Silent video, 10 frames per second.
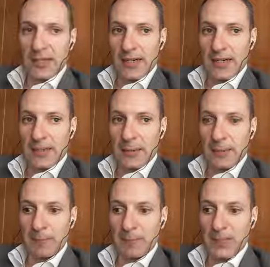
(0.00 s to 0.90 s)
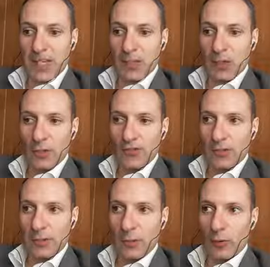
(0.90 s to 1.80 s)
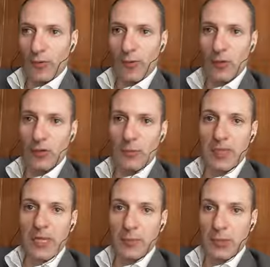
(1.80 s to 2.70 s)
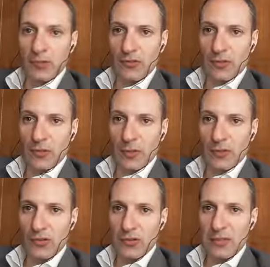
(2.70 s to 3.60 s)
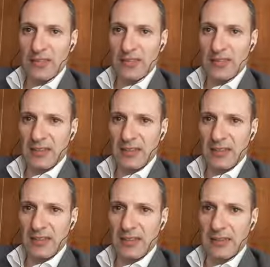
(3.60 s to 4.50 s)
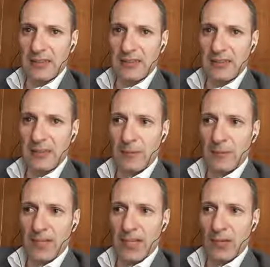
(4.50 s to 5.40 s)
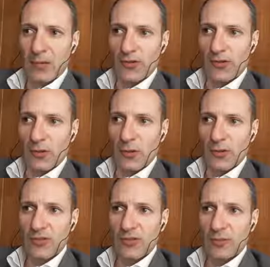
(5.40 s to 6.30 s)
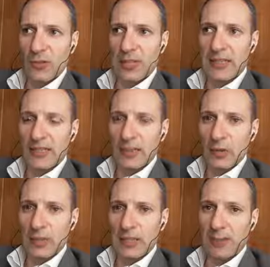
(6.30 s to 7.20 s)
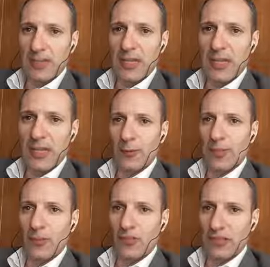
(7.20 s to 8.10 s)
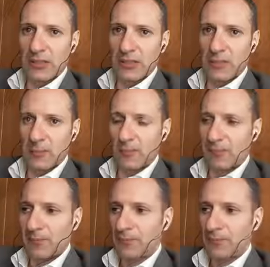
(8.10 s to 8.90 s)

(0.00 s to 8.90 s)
a, ehm, ad oggi abbiamo coinvolto 1400 persone iscritte ai nostri corsi in modalità gratuita, 1400